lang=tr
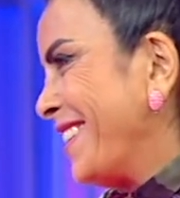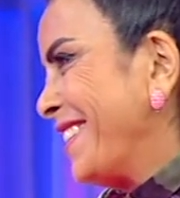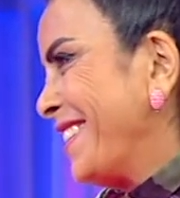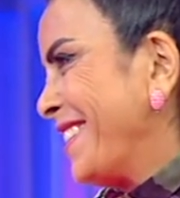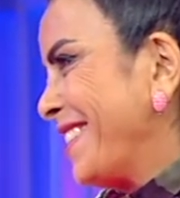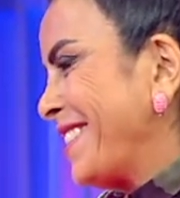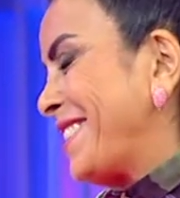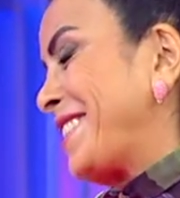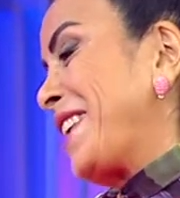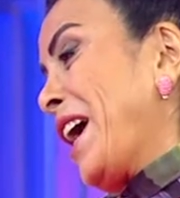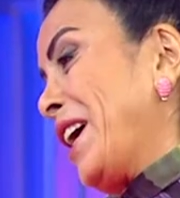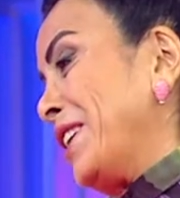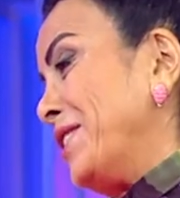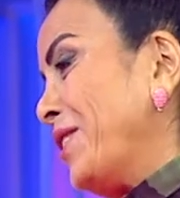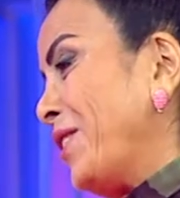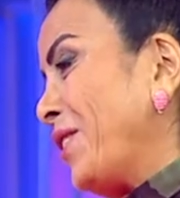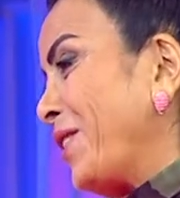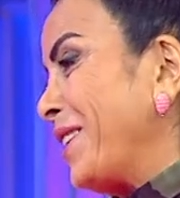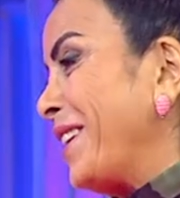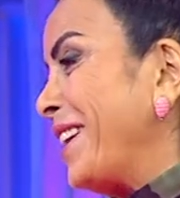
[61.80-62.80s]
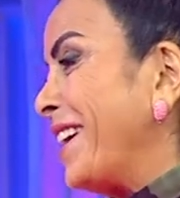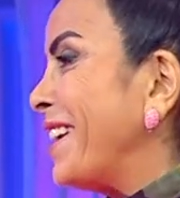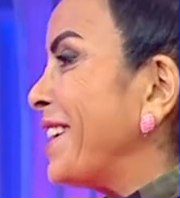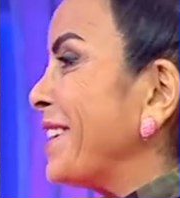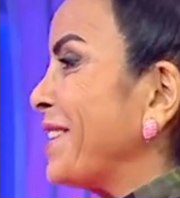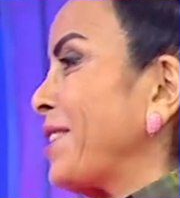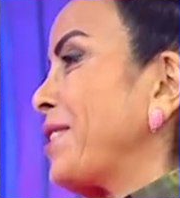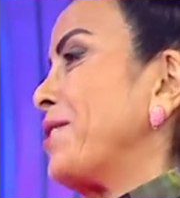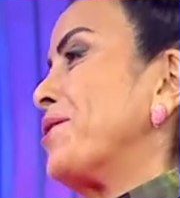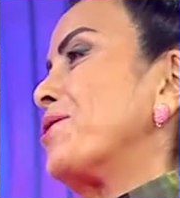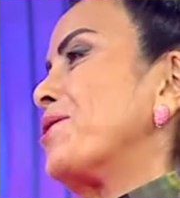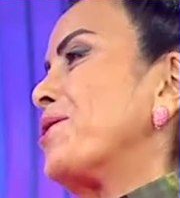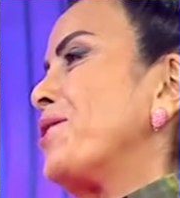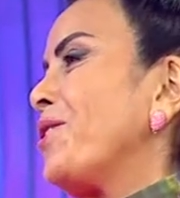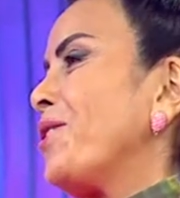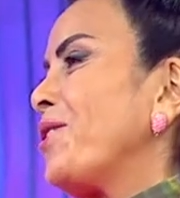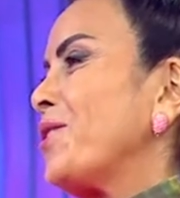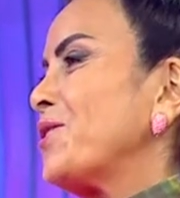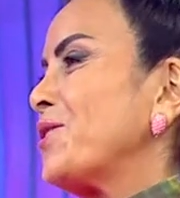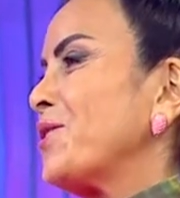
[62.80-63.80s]
Hoş Sen de öyle. Hayırlı
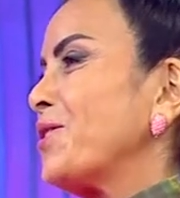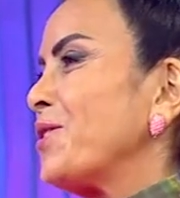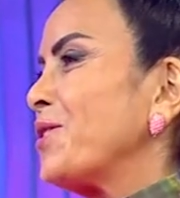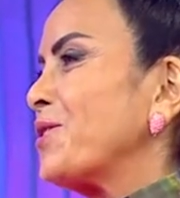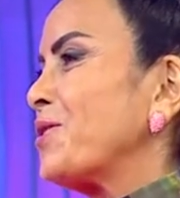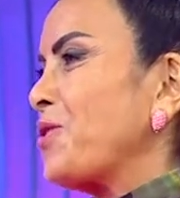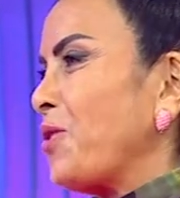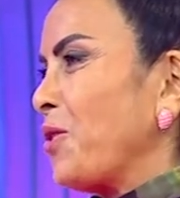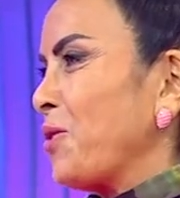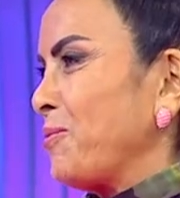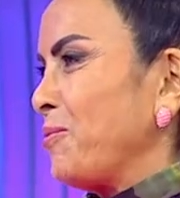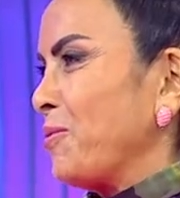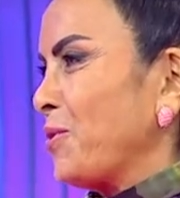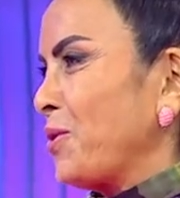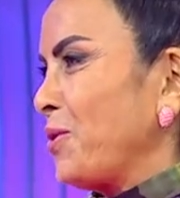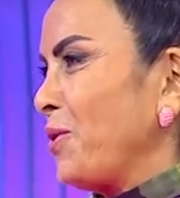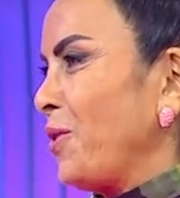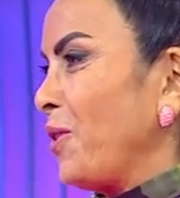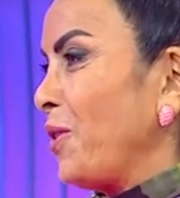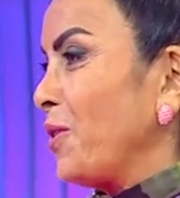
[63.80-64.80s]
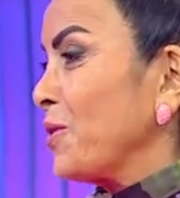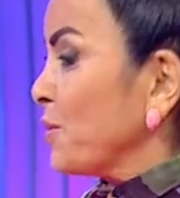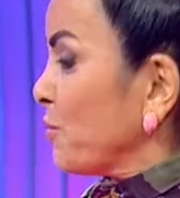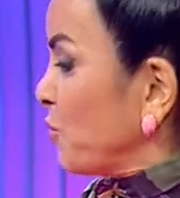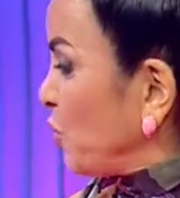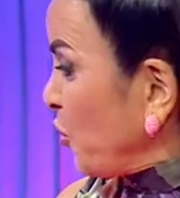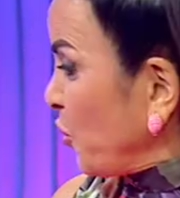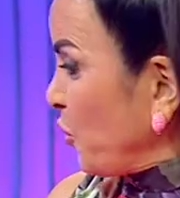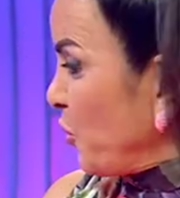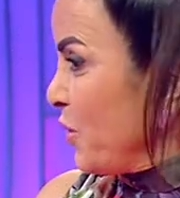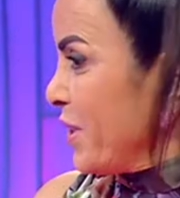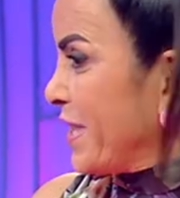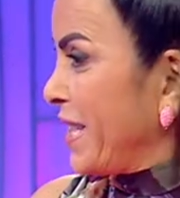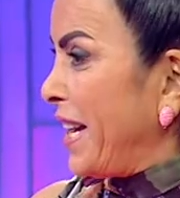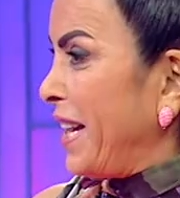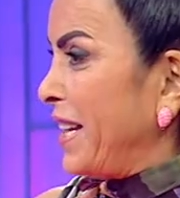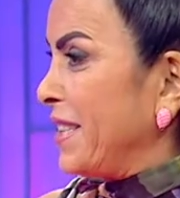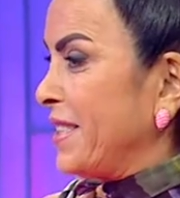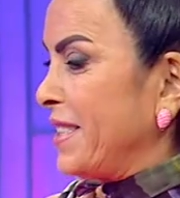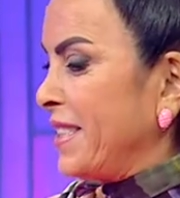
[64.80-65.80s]
uğurlu olsun. Teşekkür Çok ederim. mutlu oldum. Çok
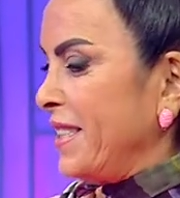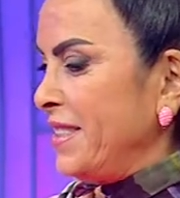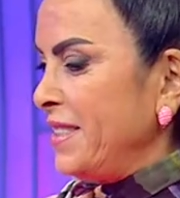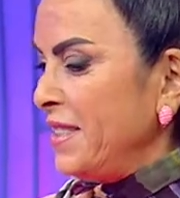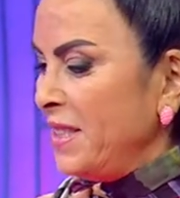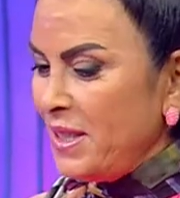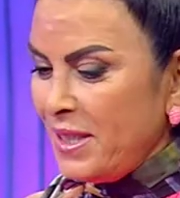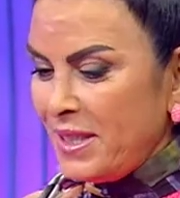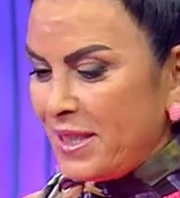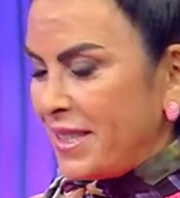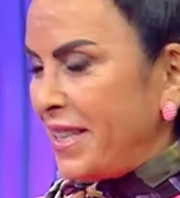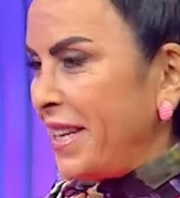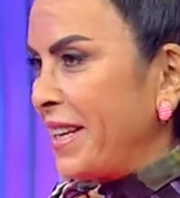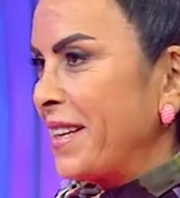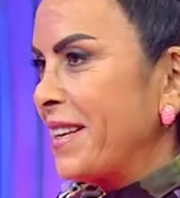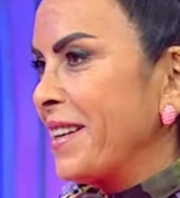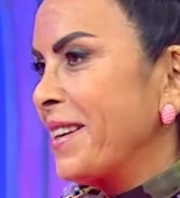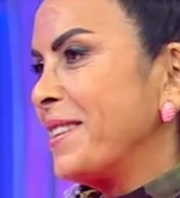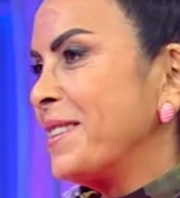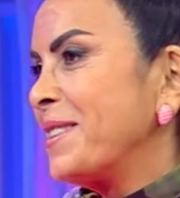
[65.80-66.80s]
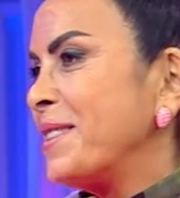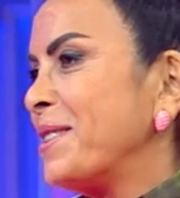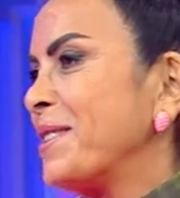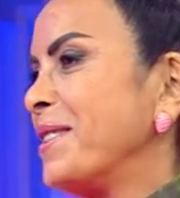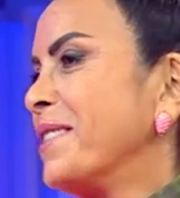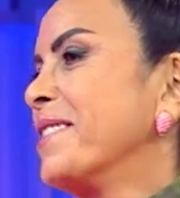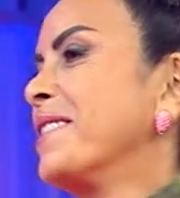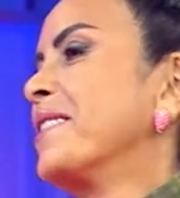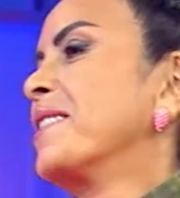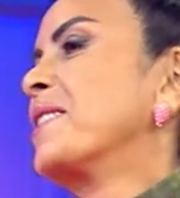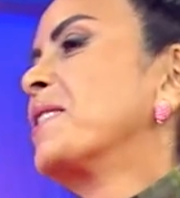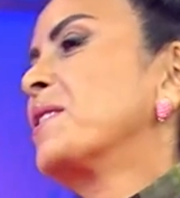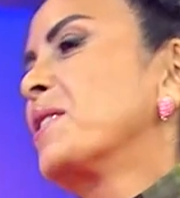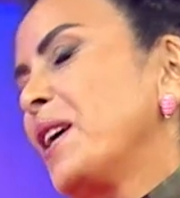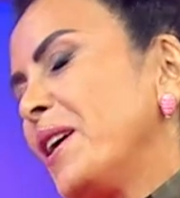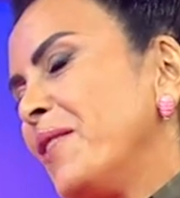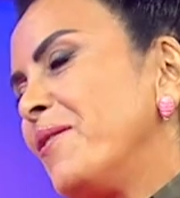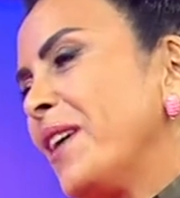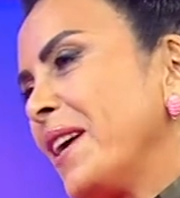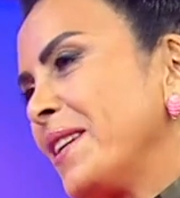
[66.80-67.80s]
güzelsin. Dedin ki Re- ayağım
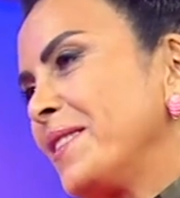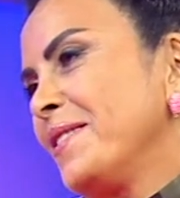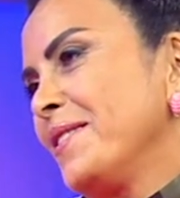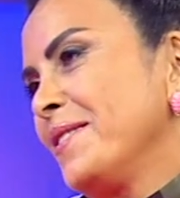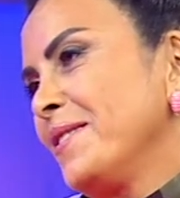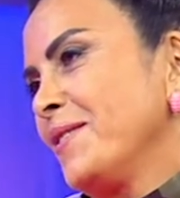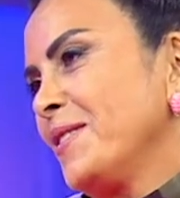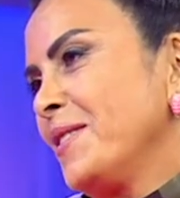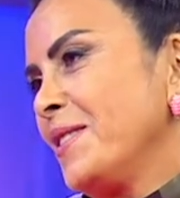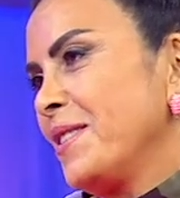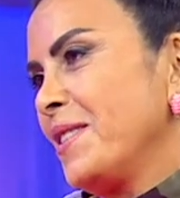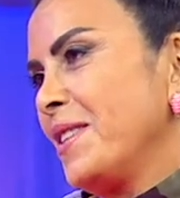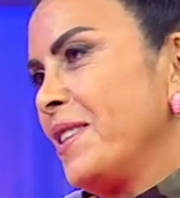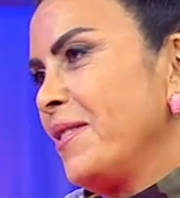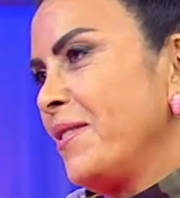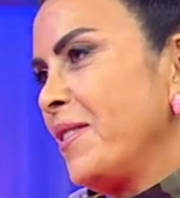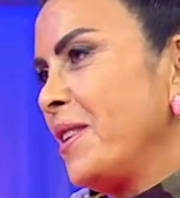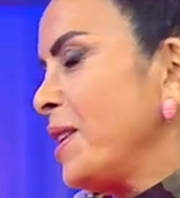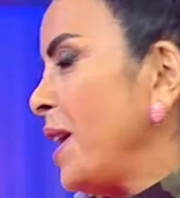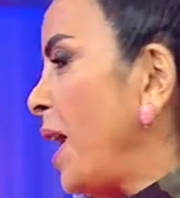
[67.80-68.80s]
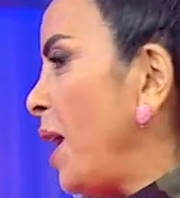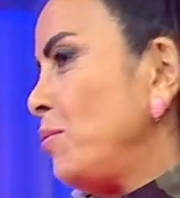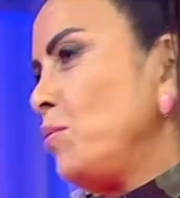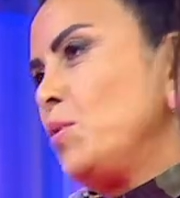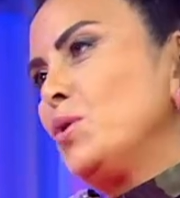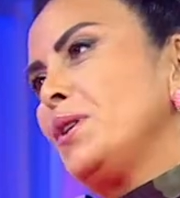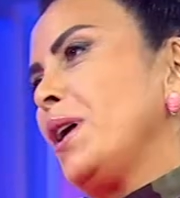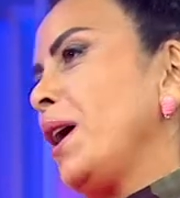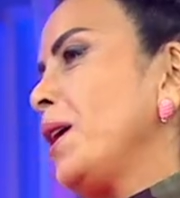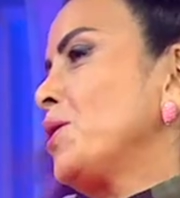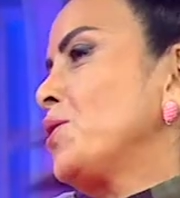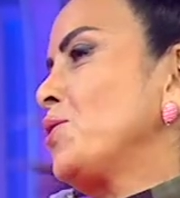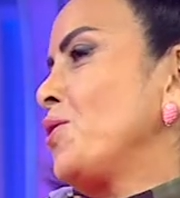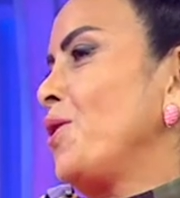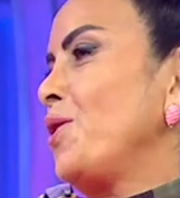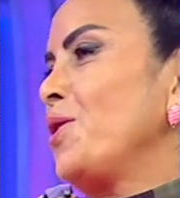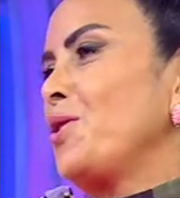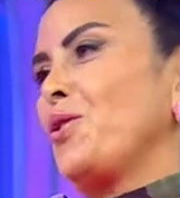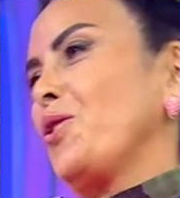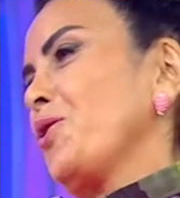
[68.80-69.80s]
bereketli. Evet. Tamam. Evet. Yani bundan
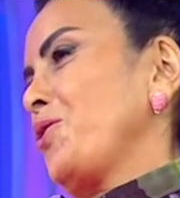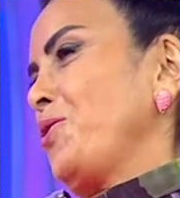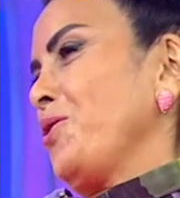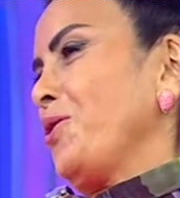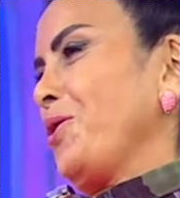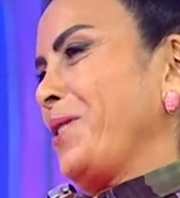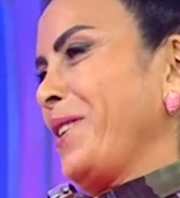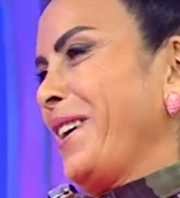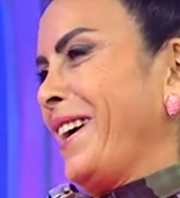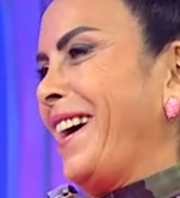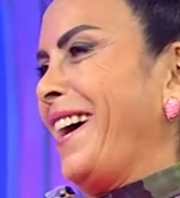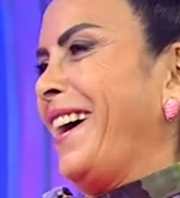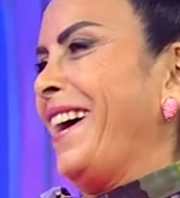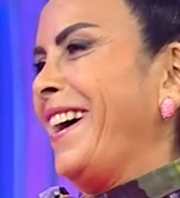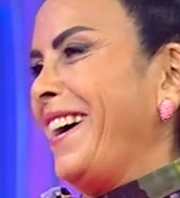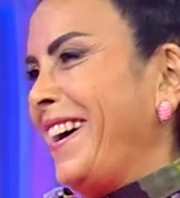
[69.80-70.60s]
sonra yok Beş yok. 5 yıl.